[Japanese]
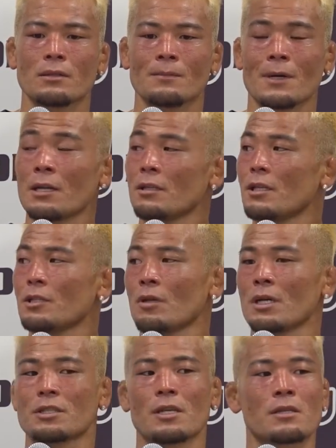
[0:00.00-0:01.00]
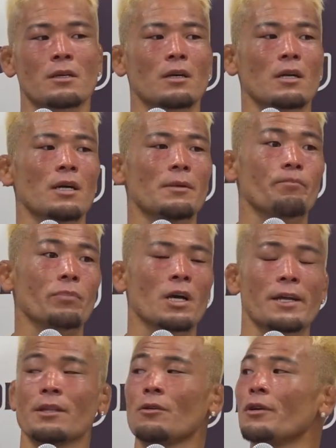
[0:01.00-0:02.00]
まあ、アニメーションの芦田さんから
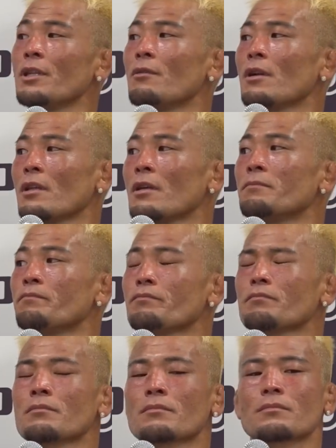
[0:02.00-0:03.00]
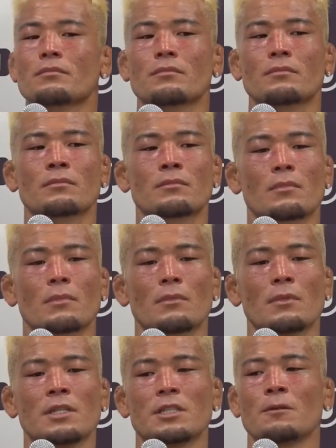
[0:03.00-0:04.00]
帰ってこいって言われて、
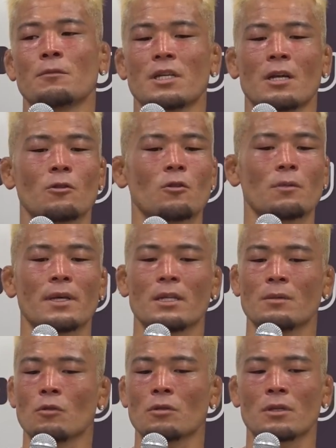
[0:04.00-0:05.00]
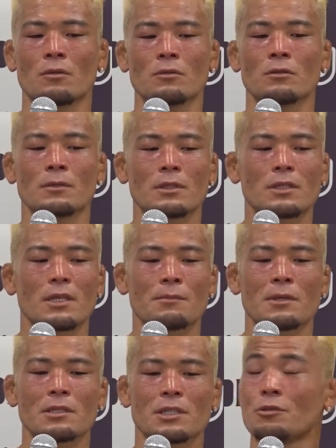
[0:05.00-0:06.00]
意地でも2ラウンド目に持ってこうと思って、
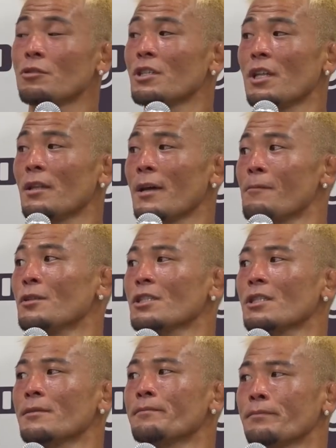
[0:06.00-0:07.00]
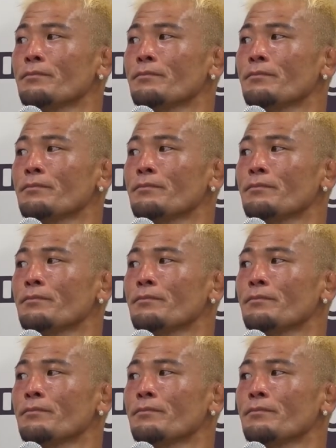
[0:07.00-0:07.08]
まあ、死ぬ気で耐えました。